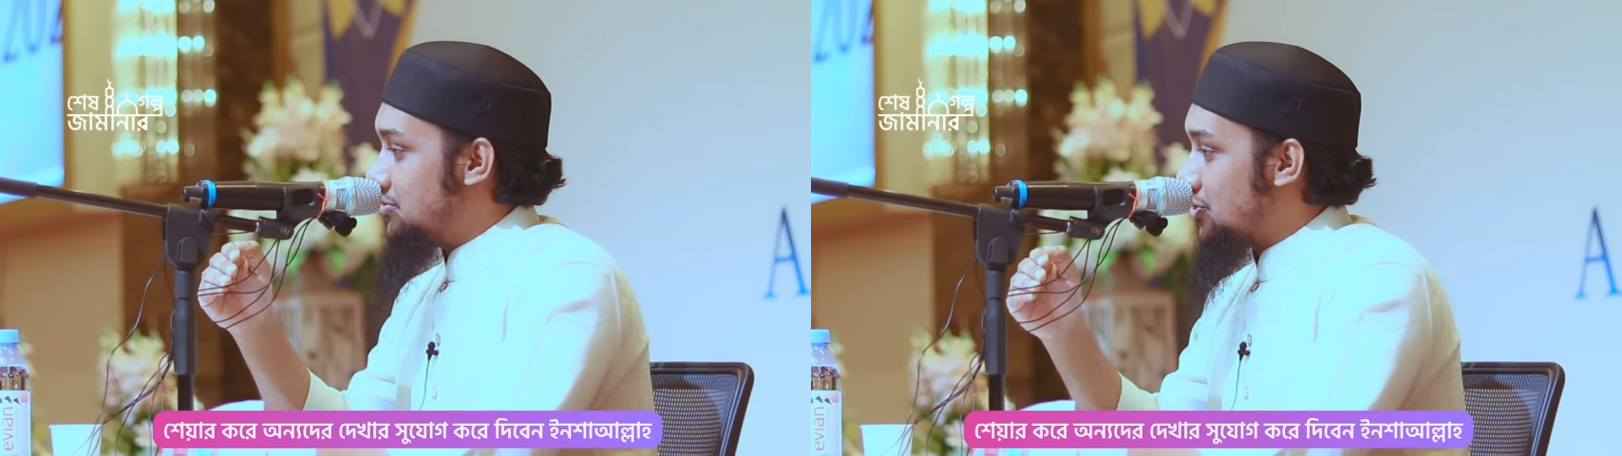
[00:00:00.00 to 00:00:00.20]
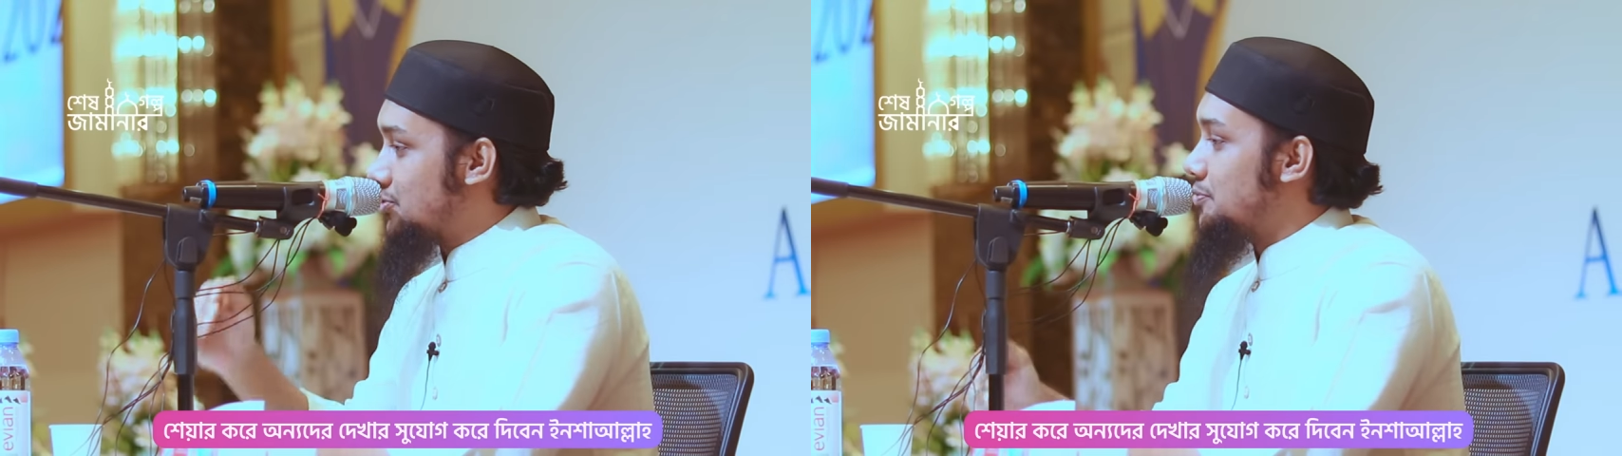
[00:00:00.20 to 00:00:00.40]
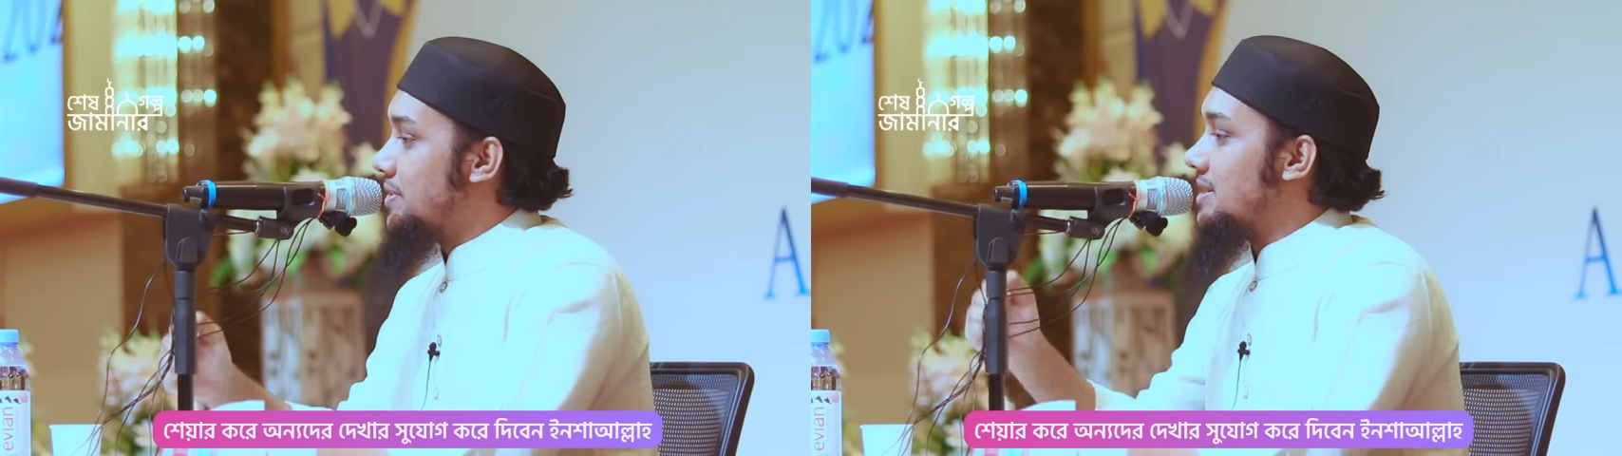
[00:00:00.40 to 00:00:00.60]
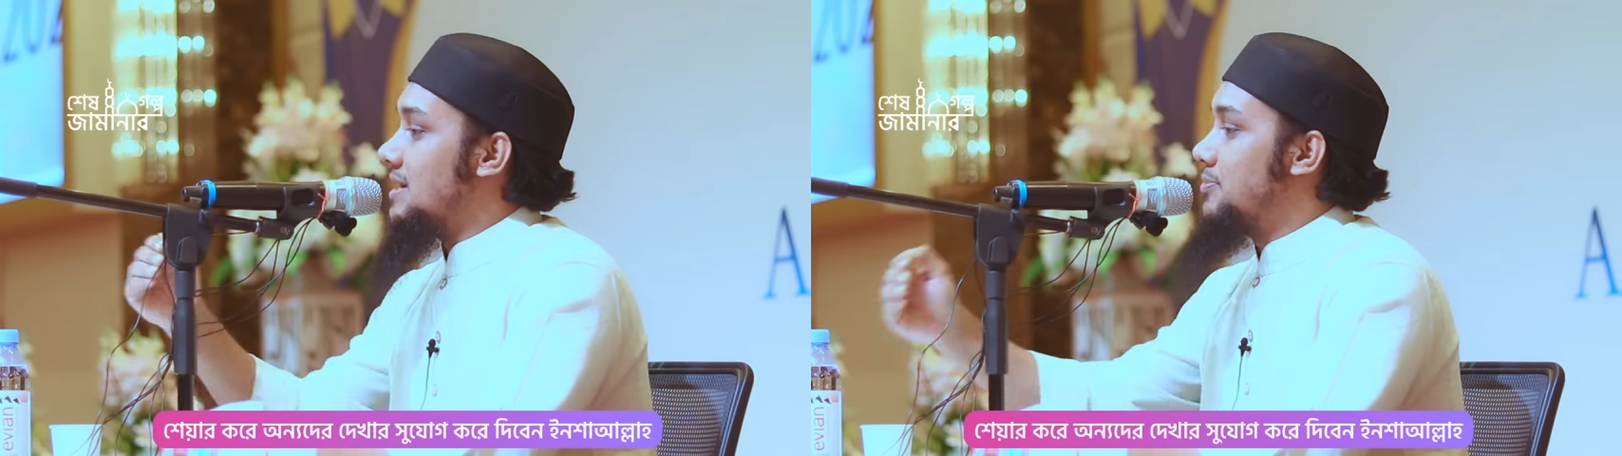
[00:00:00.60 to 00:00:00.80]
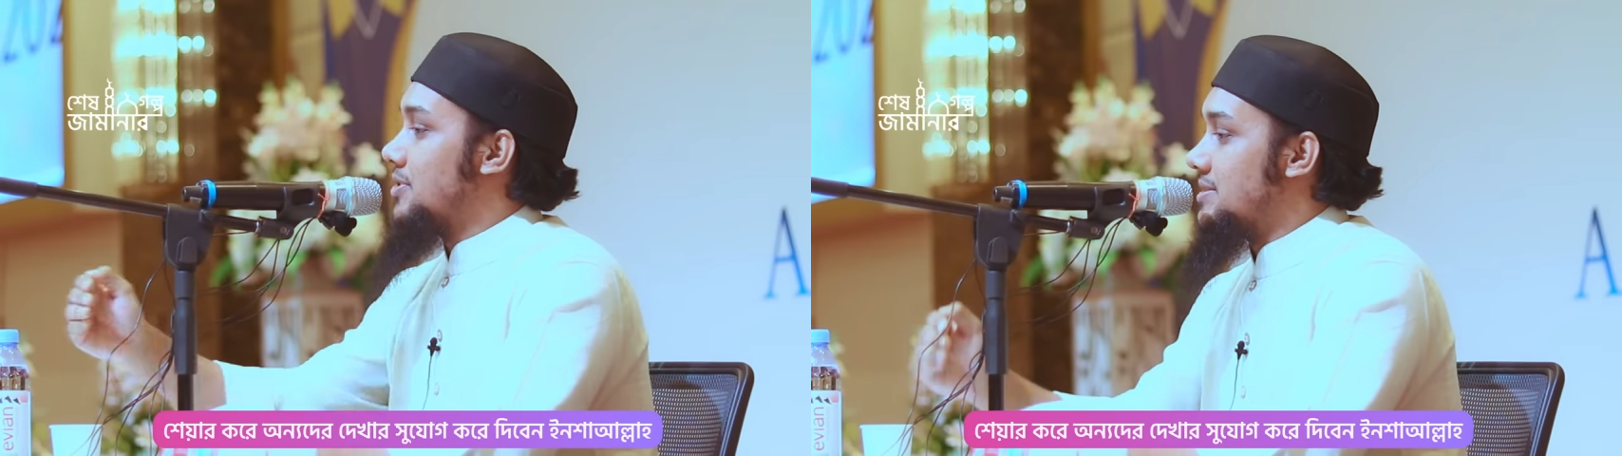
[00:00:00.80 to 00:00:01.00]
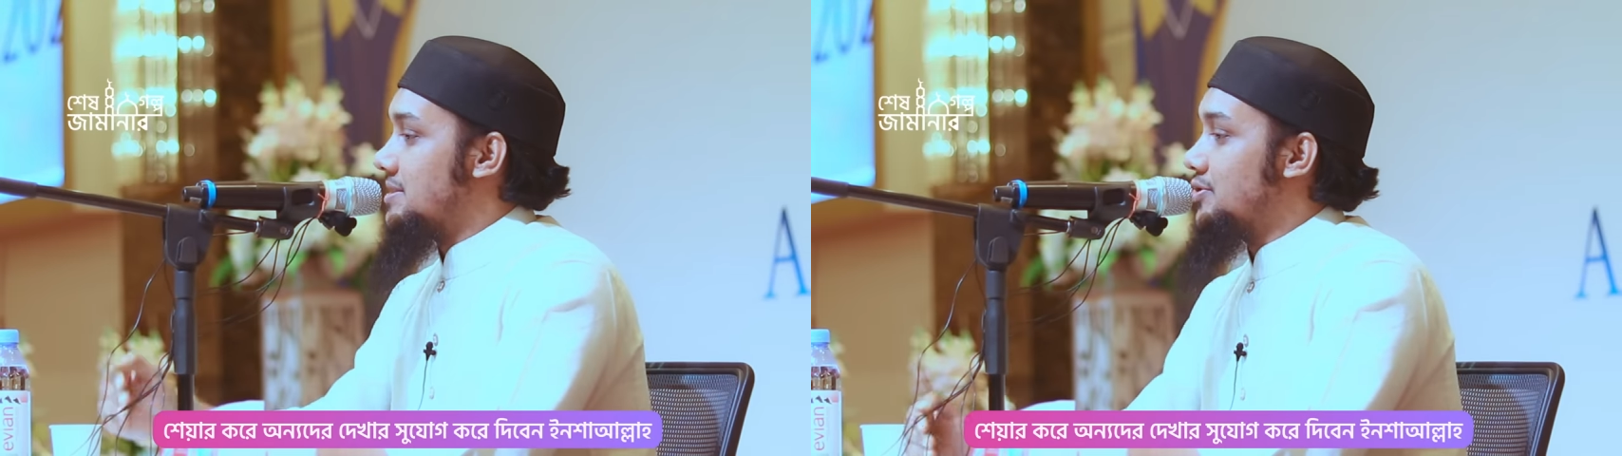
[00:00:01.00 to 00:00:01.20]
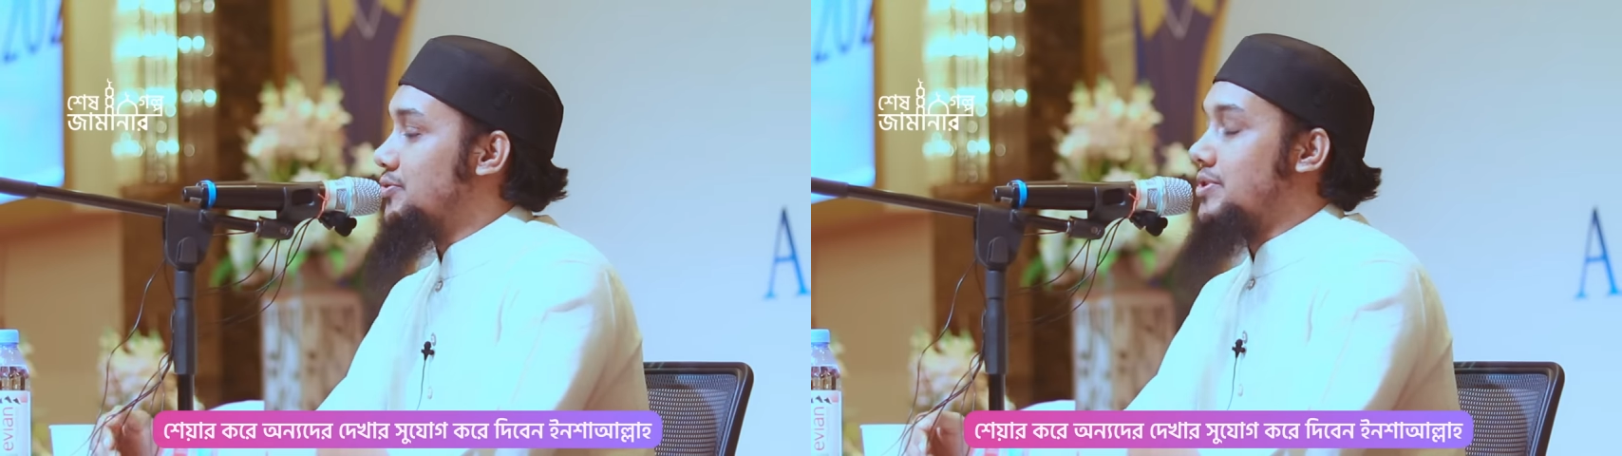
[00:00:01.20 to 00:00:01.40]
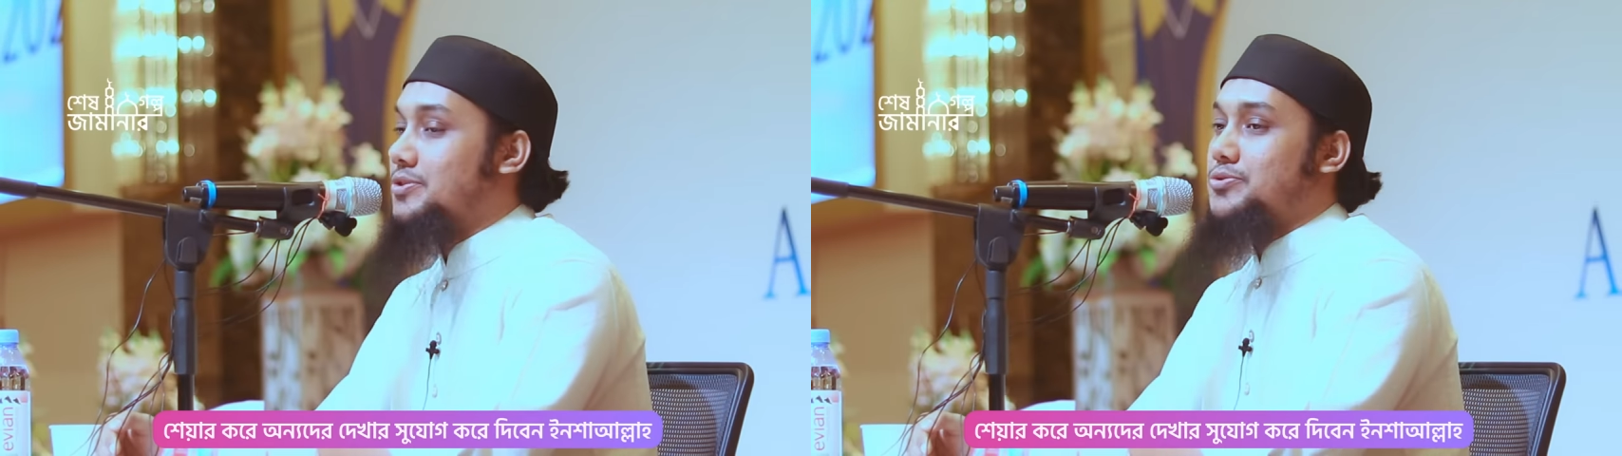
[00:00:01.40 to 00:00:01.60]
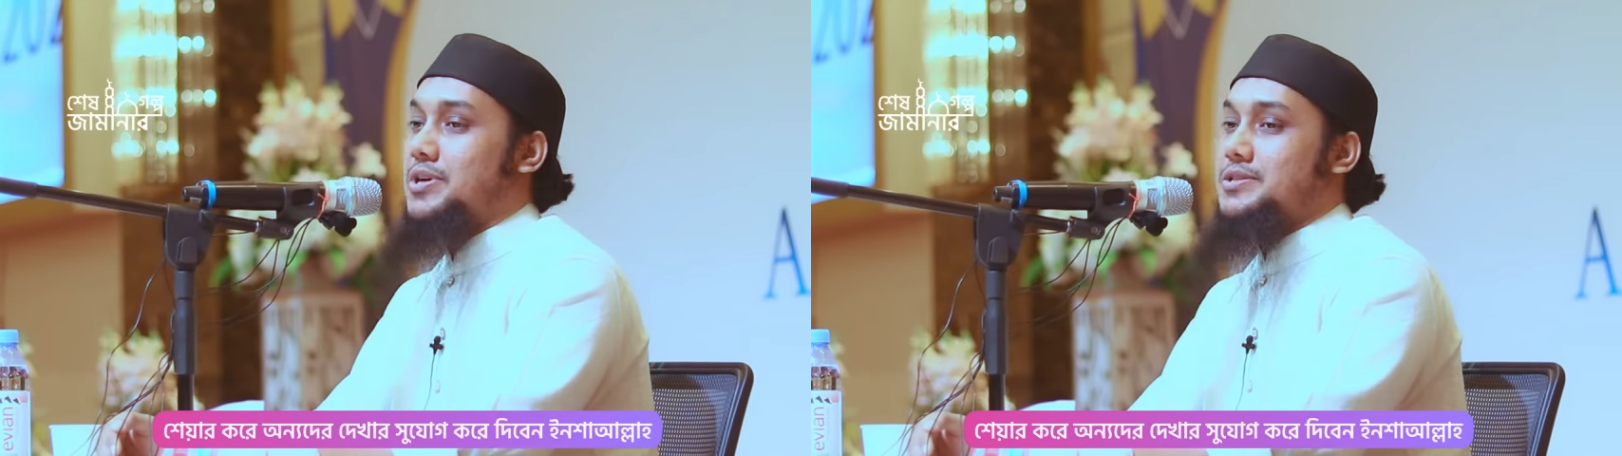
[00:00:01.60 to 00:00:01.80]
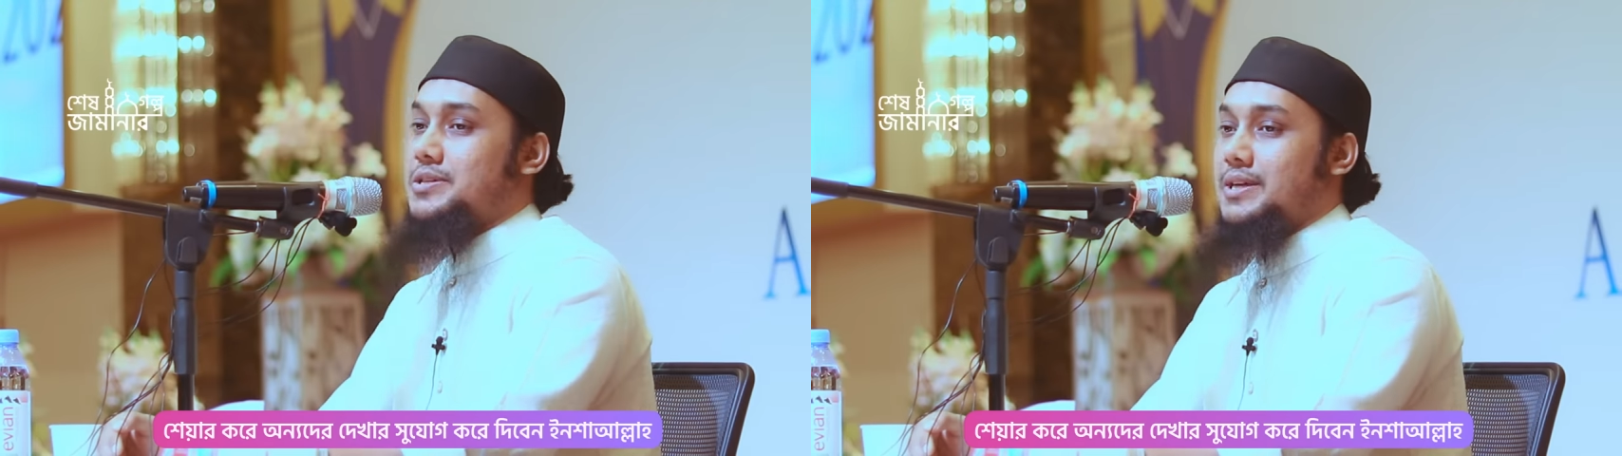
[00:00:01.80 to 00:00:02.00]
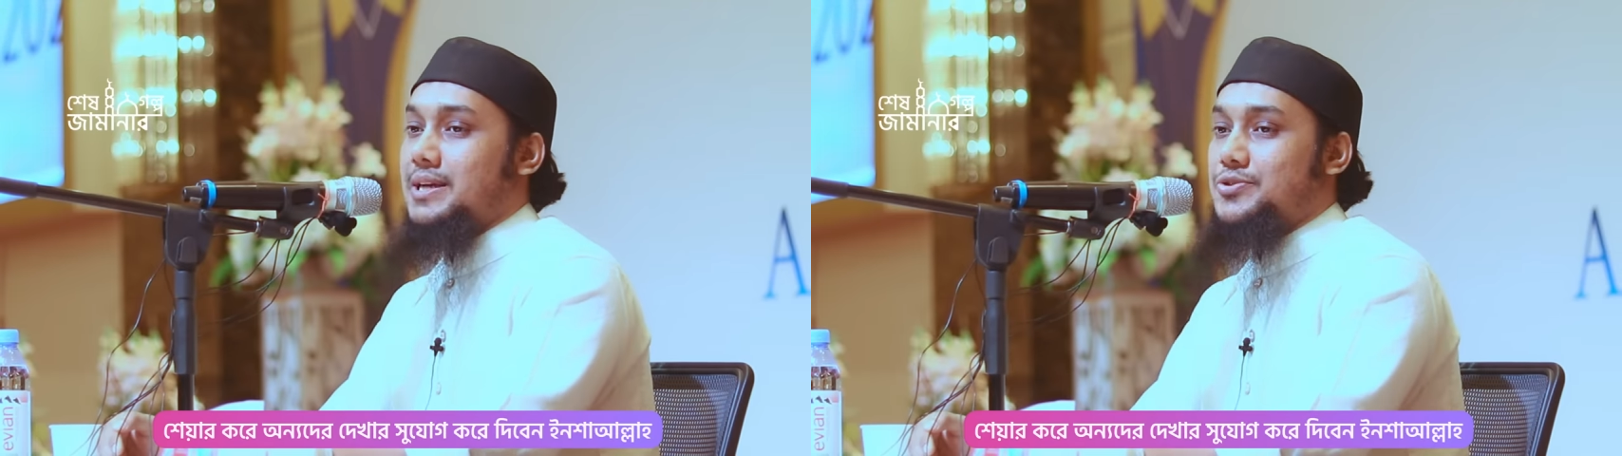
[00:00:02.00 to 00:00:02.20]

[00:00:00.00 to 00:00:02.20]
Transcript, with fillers: যত প্রেক্ষাপট আছে যত ক্ষেত্র আছে